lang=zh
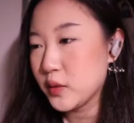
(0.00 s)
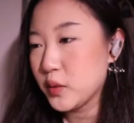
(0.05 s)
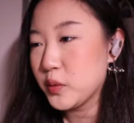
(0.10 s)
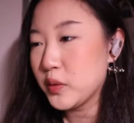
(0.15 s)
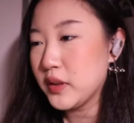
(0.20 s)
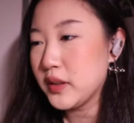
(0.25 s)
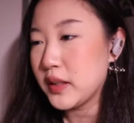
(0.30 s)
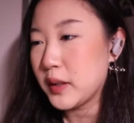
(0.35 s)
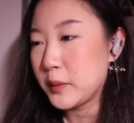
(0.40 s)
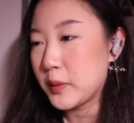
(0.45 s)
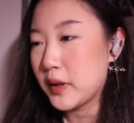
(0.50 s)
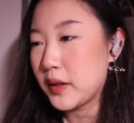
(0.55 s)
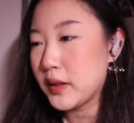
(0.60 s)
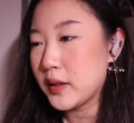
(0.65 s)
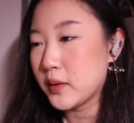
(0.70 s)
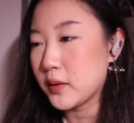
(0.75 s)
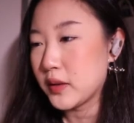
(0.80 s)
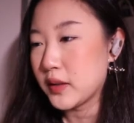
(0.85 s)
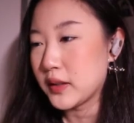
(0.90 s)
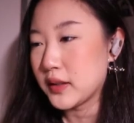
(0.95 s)
如果里边
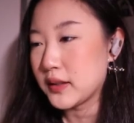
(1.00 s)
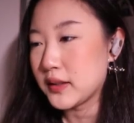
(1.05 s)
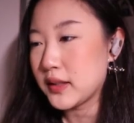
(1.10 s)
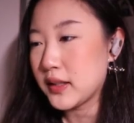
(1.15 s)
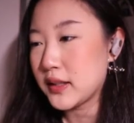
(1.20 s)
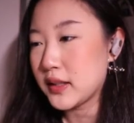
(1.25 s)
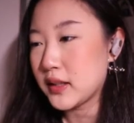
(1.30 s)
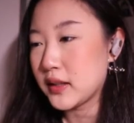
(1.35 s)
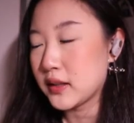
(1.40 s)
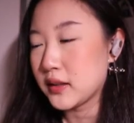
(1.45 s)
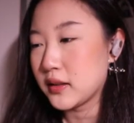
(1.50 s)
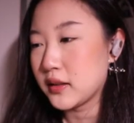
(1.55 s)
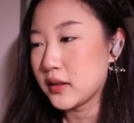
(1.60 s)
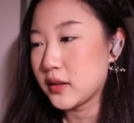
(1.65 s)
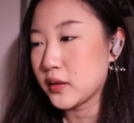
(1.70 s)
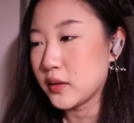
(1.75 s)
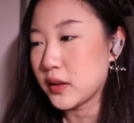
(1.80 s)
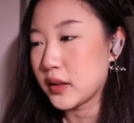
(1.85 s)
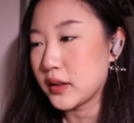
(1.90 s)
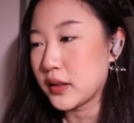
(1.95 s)
有人在唱歌
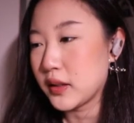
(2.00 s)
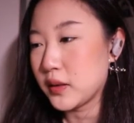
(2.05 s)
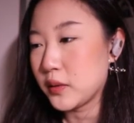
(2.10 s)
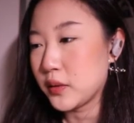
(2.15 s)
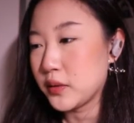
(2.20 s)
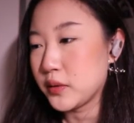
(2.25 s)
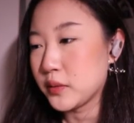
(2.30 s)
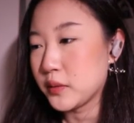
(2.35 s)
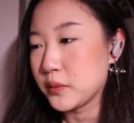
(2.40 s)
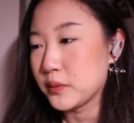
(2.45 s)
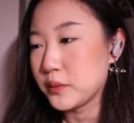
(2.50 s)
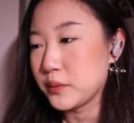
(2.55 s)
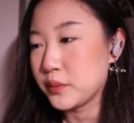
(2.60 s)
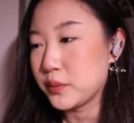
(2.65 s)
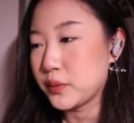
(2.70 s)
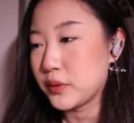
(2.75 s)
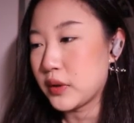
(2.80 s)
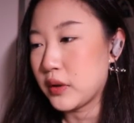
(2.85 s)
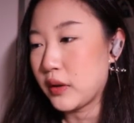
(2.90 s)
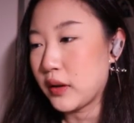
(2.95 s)
的话，那我就
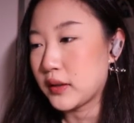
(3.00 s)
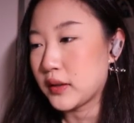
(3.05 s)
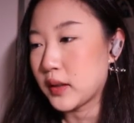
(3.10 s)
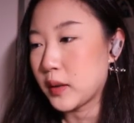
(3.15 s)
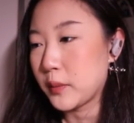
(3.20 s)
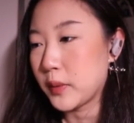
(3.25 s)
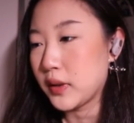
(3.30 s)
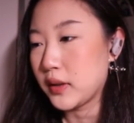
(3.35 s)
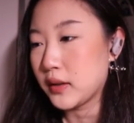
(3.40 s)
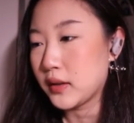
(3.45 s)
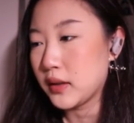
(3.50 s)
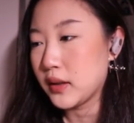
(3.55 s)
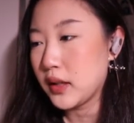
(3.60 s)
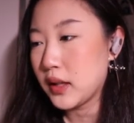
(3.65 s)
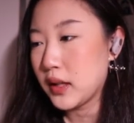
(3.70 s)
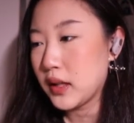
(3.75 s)
不知道该咋办了。